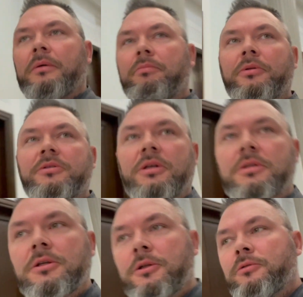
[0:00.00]
podczas
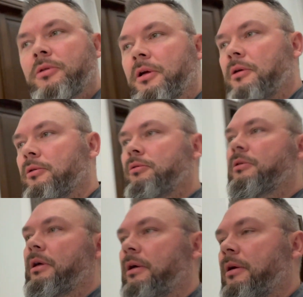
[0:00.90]
którego
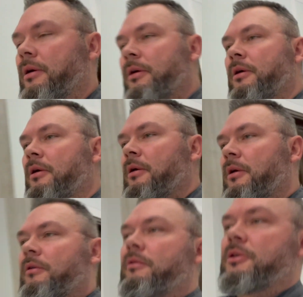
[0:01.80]
tutaj
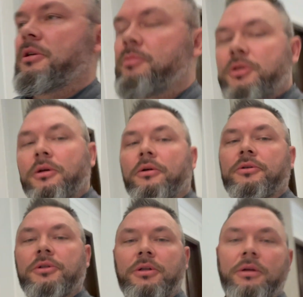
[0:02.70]
właśnie
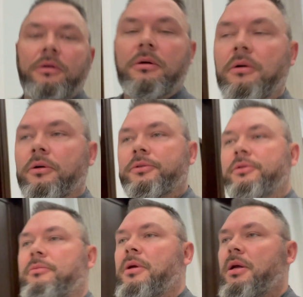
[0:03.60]
przychodzi się od
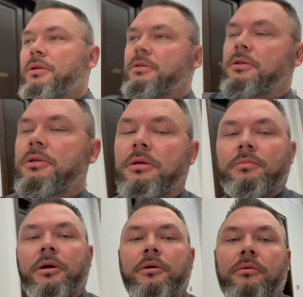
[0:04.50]
miejsc, gdzie
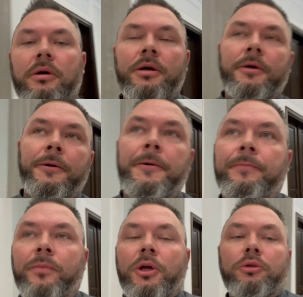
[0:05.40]
mają
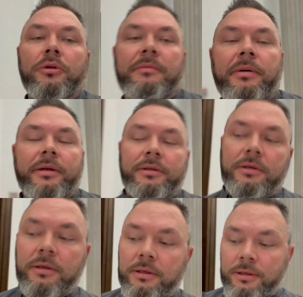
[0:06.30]
niektóre
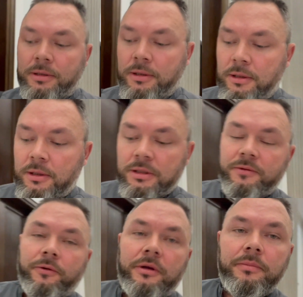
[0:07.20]
partie
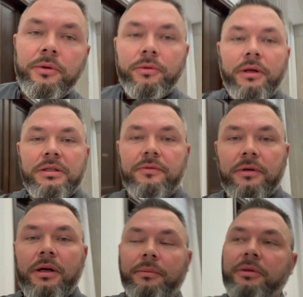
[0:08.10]
swoje biura, swoje
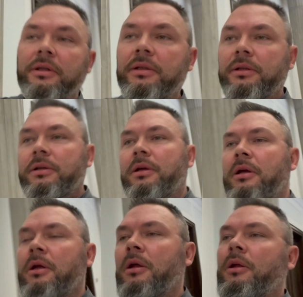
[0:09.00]
gabinety,
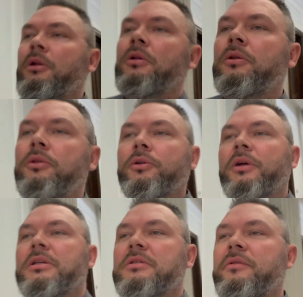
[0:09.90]
do
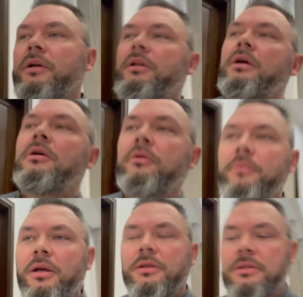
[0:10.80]
tak zwanego
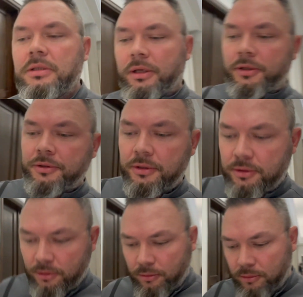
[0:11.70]
miejsca, gdzie
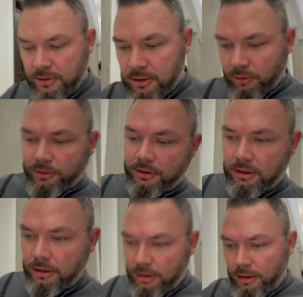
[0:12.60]
są stoliki.